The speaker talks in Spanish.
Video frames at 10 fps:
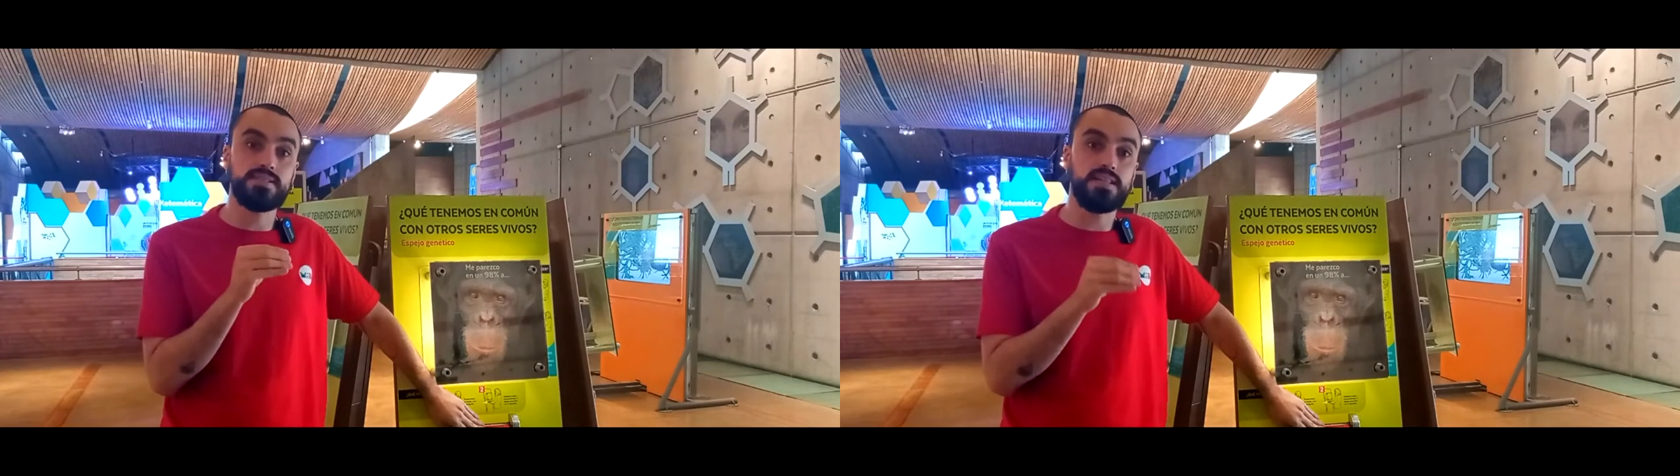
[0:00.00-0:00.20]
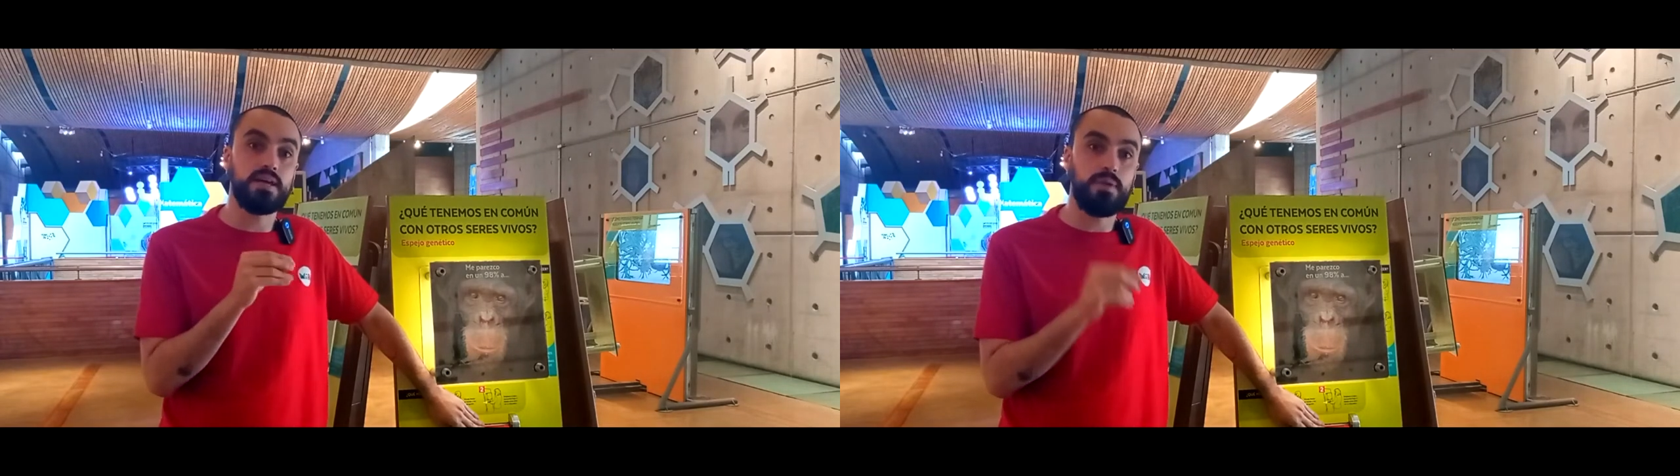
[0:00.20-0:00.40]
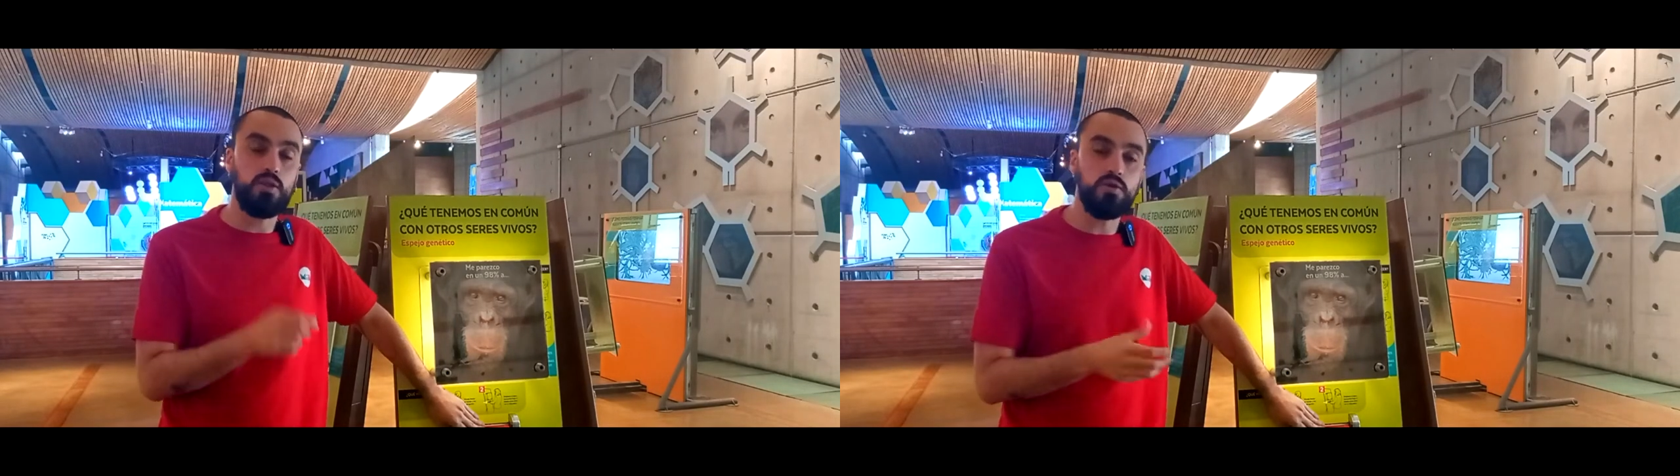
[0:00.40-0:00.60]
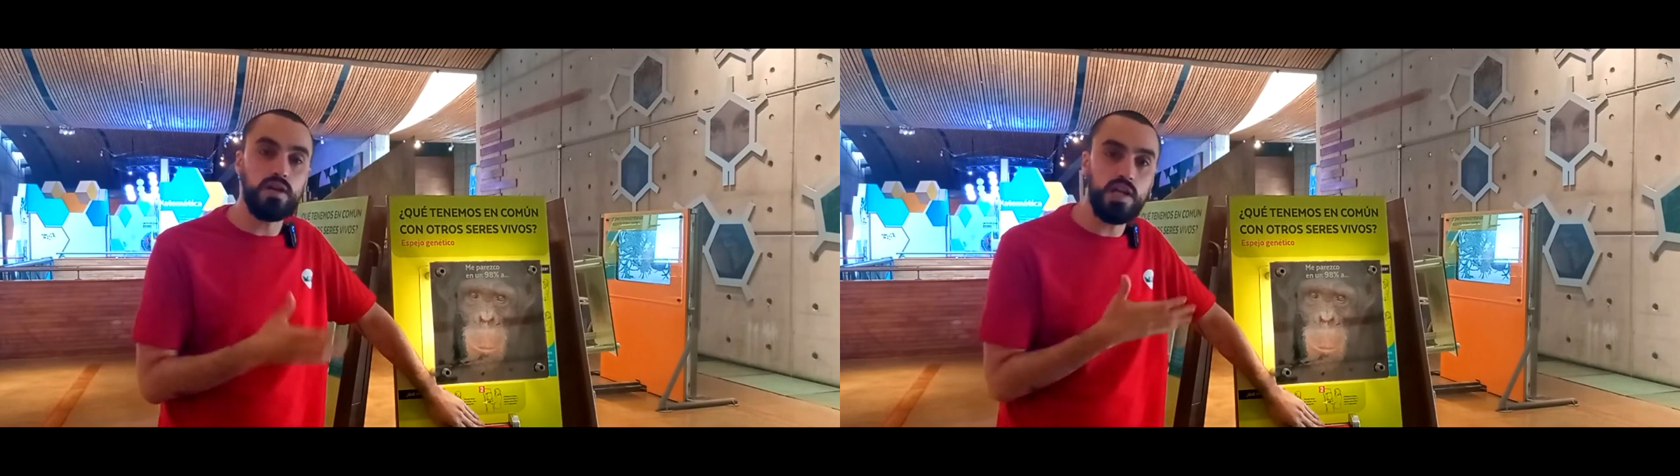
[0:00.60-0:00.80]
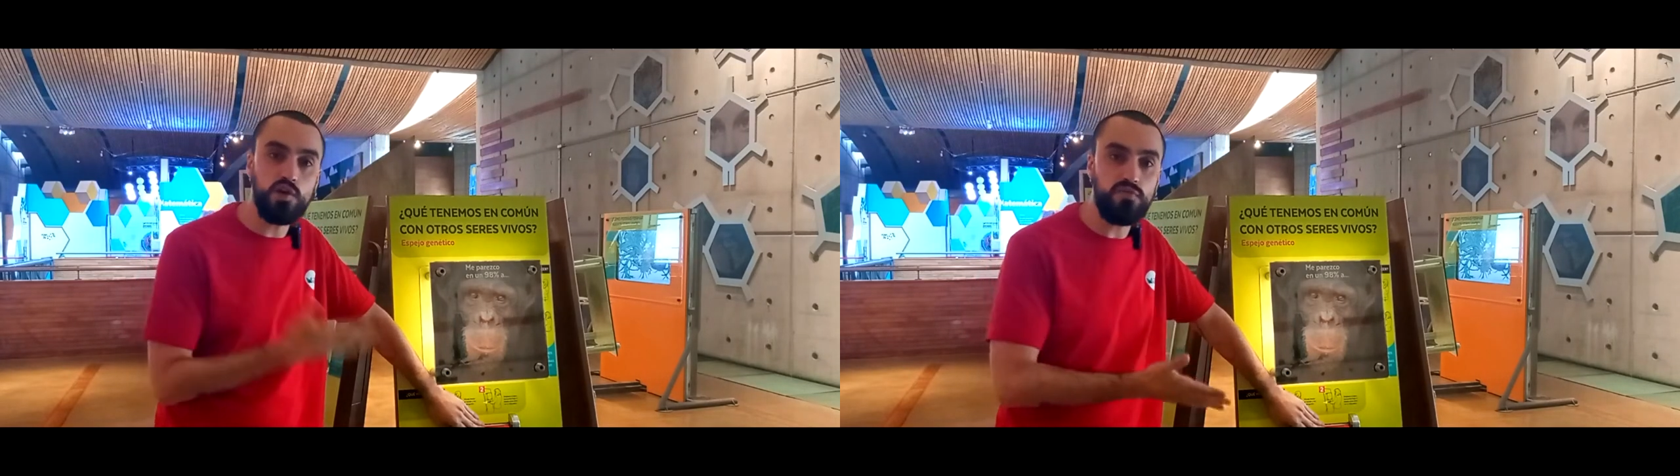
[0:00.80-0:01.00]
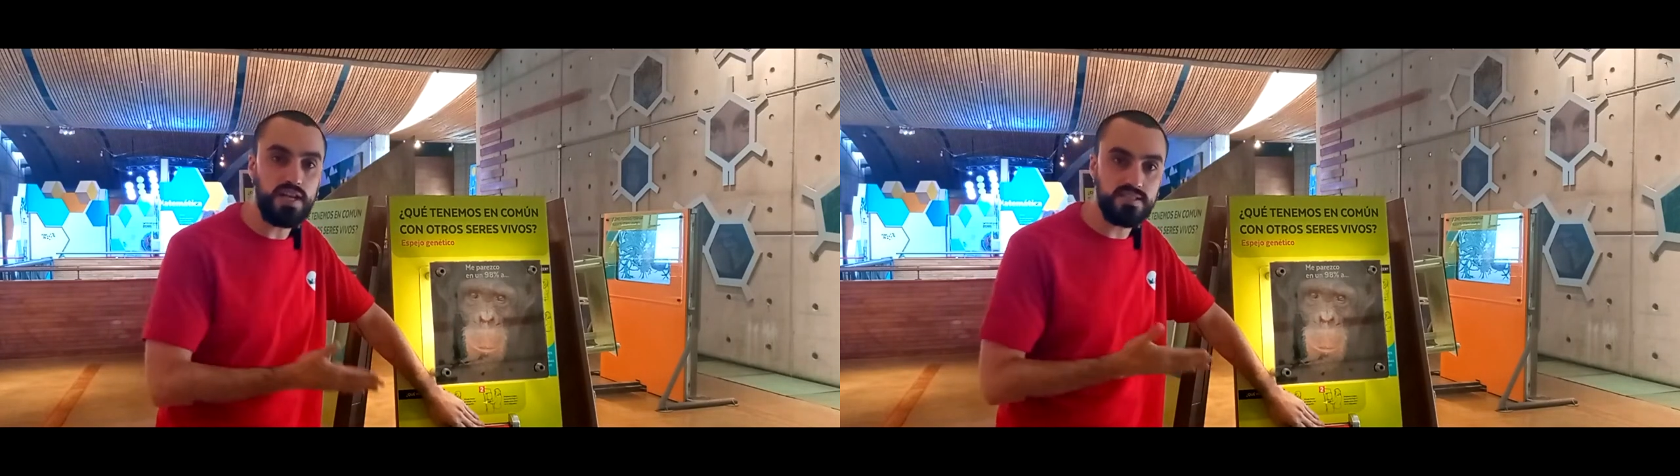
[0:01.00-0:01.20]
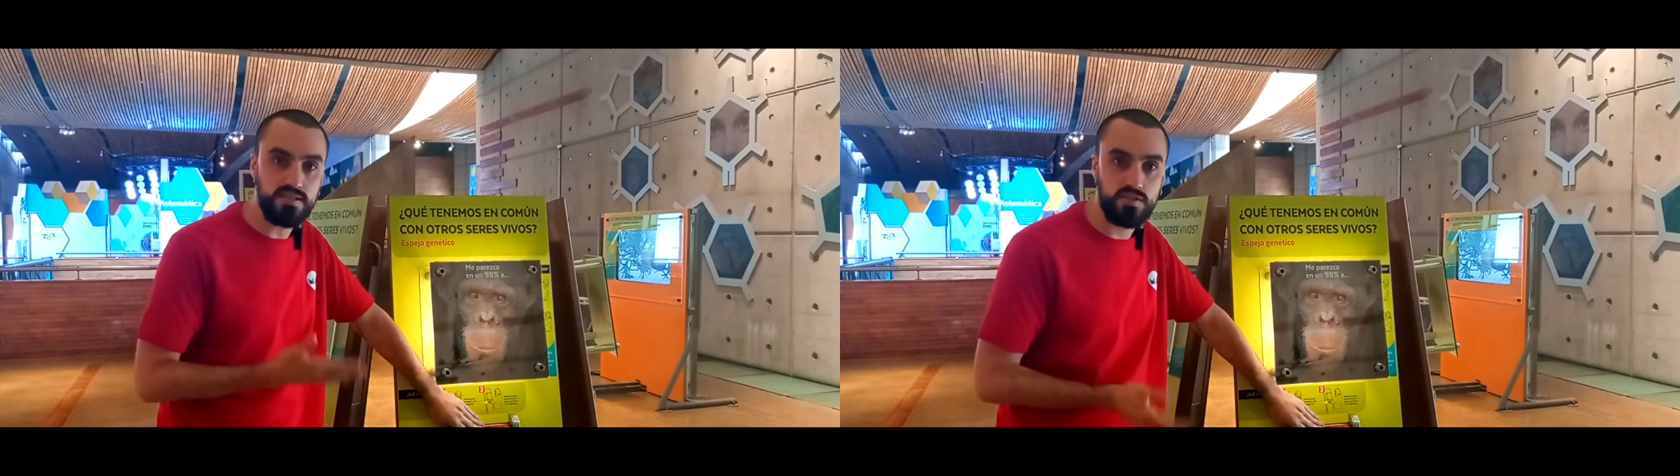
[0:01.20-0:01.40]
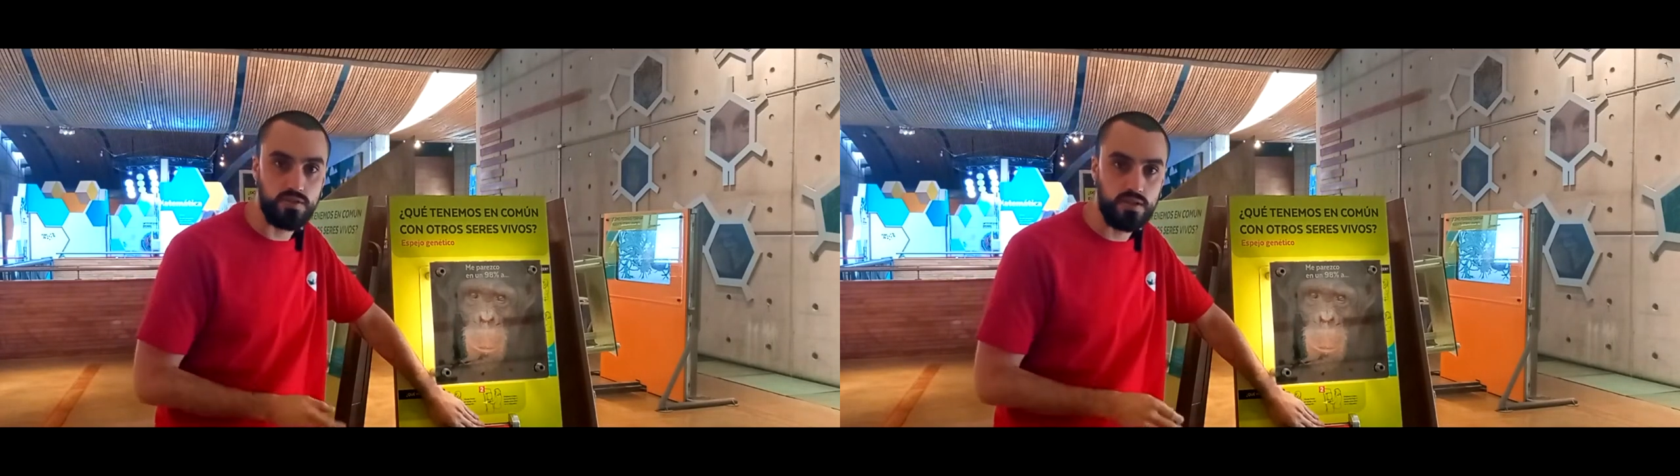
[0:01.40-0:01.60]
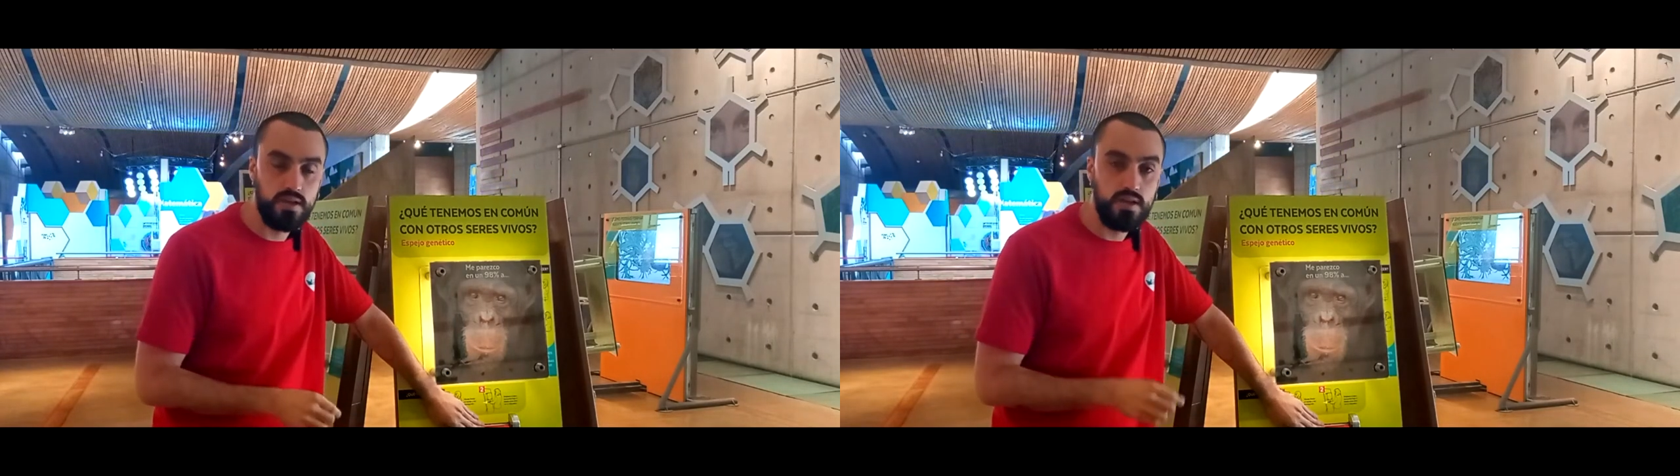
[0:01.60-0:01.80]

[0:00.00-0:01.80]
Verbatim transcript: es el llamado liofilización.